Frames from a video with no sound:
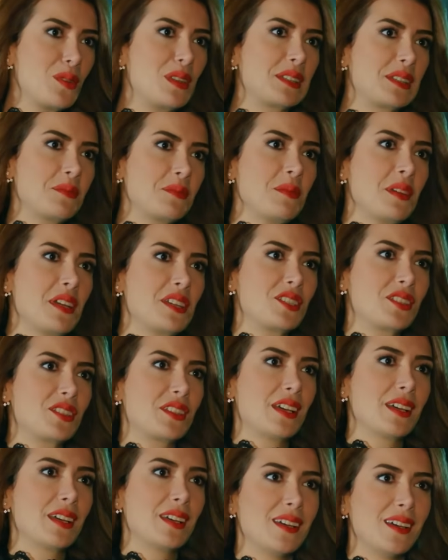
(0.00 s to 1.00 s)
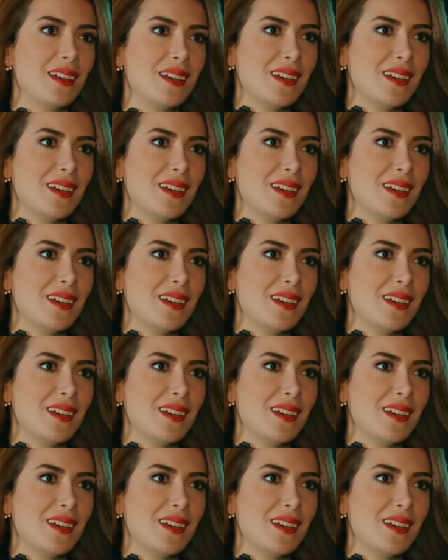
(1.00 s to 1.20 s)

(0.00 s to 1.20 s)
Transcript: da söyledim ya işte.